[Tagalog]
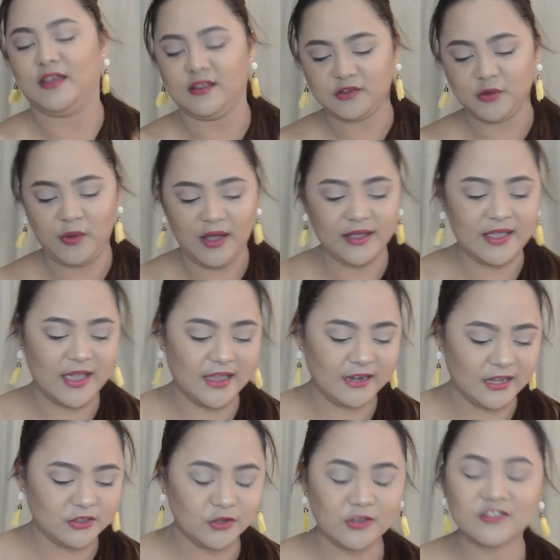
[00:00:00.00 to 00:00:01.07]
So again,
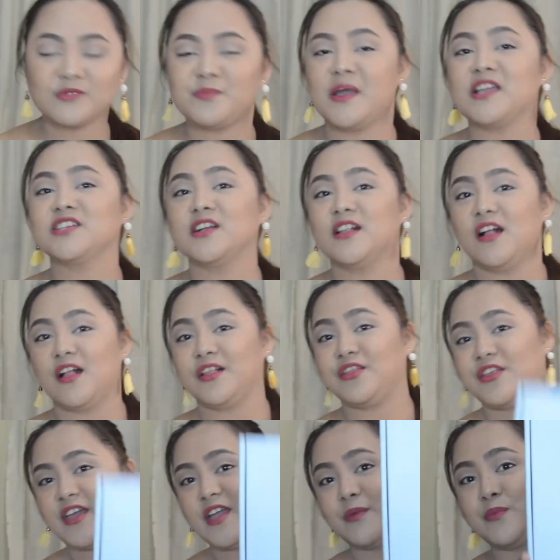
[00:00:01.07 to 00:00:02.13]
ito yung special
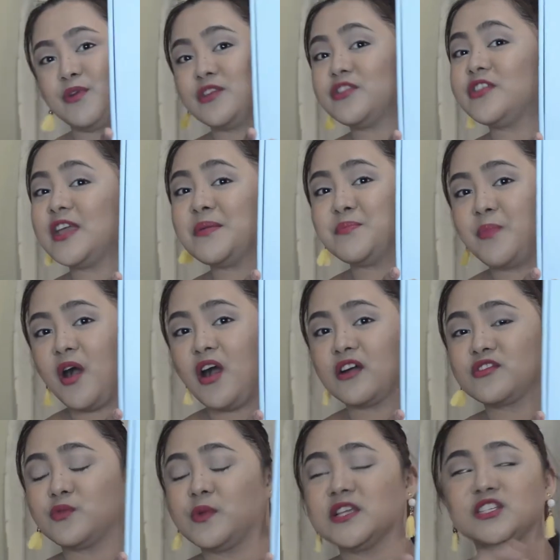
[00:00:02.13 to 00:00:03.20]
Althea birthday
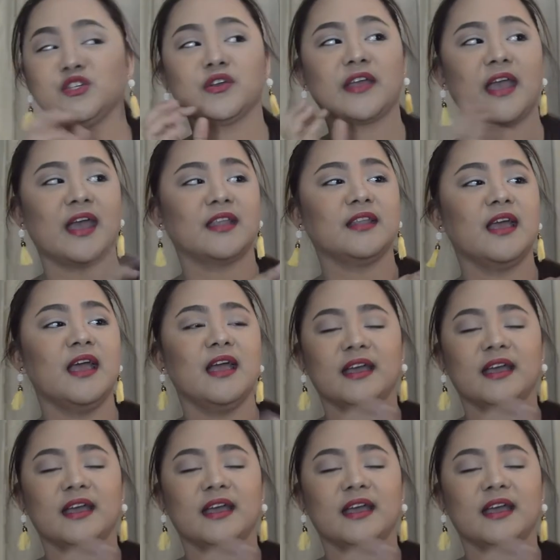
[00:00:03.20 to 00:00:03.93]
box which you can